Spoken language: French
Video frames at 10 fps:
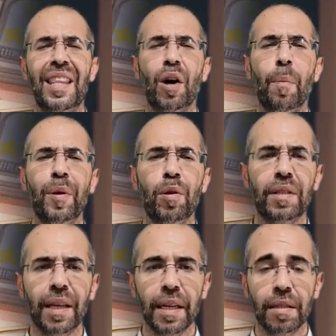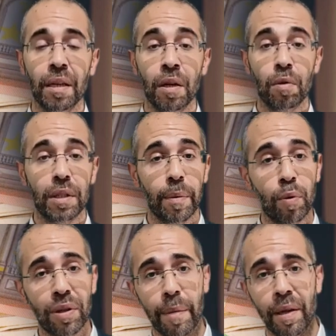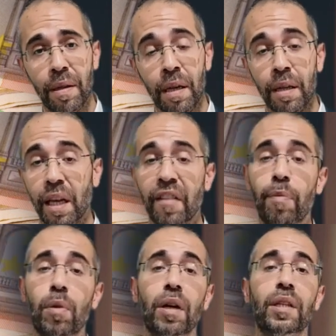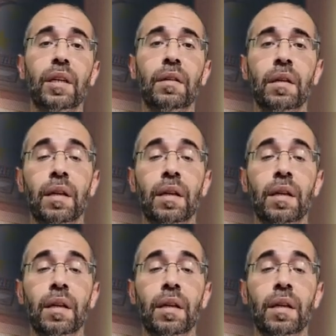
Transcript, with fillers: es rempli de stress. Tu sais plus où t'habites. n'arrives plus à agir.